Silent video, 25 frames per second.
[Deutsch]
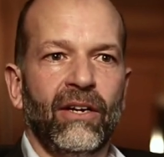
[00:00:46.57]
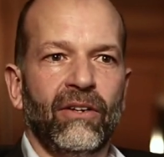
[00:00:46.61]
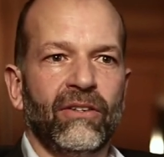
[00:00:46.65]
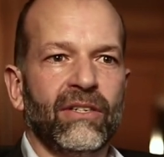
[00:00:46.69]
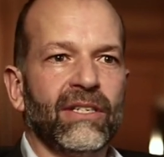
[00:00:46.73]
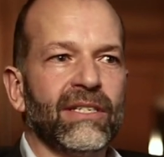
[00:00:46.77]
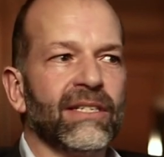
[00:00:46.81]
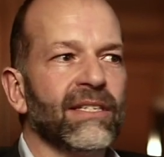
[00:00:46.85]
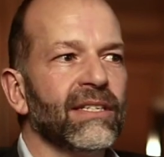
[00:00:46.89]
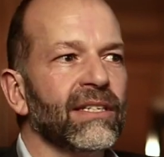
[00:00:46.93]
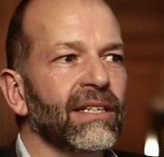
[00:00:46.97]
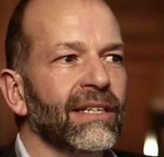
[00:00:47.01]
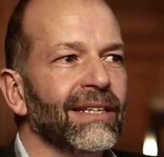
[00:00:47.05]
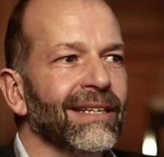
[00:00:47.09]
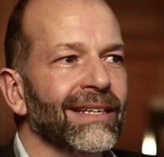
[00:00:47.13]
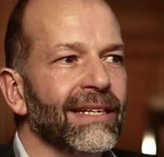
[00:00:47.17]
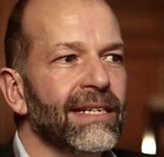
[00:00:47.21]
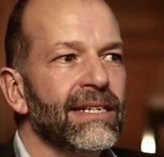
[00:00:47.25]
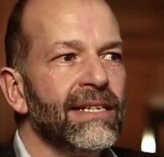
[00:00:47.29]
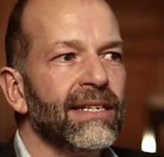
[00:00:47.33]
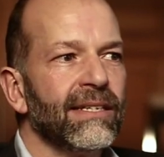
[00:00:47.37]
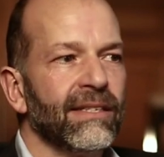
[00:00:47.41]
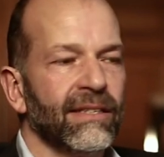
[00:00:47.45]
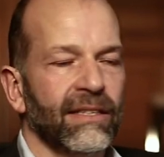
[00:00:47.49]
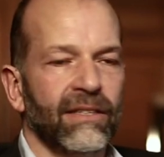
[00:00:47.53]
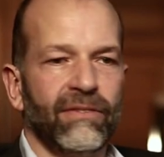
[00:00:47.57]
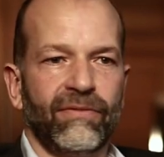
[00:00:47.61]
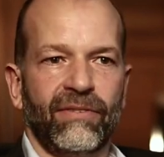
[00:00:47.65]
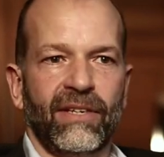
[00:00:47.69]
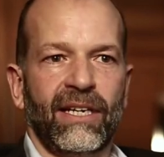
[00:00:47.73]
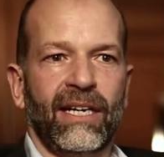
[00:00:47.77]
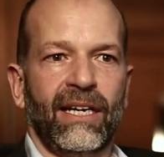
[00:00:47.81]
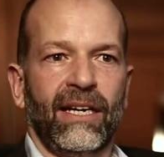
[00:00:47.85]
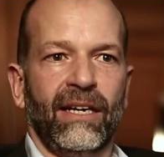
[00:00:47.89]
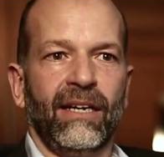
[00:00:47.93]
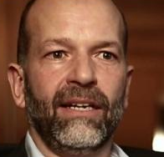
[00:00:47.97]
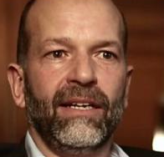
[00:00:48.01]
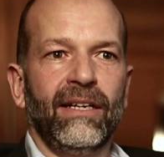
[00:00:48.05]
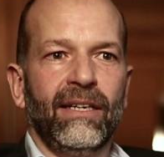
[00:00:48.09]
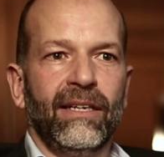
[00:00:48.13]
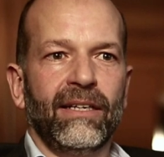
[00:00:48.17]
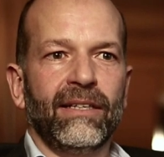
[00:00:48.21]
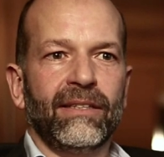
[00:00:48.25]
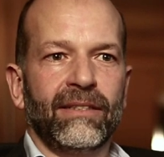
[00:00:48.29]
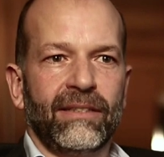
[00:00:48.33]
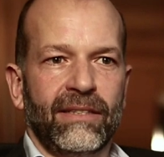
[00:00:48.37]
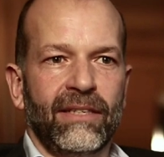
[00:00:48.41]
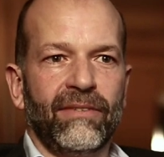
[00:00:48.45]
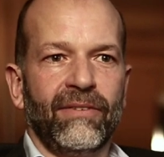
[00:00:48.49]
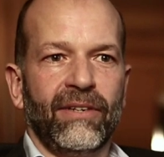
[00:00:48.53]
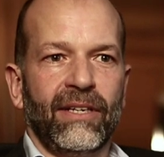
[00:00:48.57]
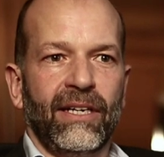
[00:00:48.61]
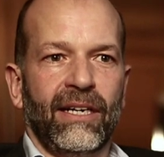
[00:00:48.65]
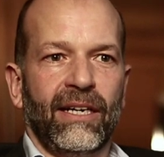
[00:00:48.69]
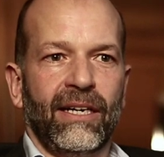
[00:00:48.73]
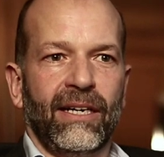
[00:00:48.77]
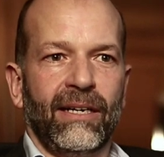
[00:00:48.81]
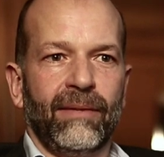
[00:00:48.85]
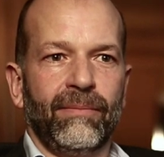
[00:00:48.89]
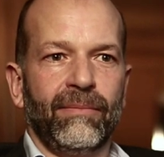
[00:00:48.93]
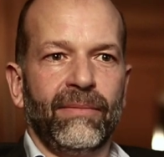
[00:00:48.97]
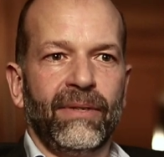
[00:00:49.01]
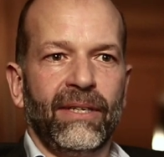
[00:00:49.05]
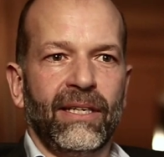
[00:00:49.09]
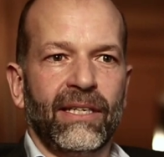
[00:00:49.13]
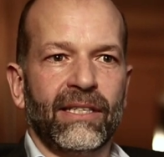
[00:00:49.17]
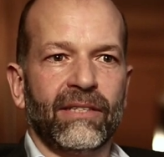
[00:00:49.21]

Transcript: Und das ist ja eine riesen Gefahr die wir da haben.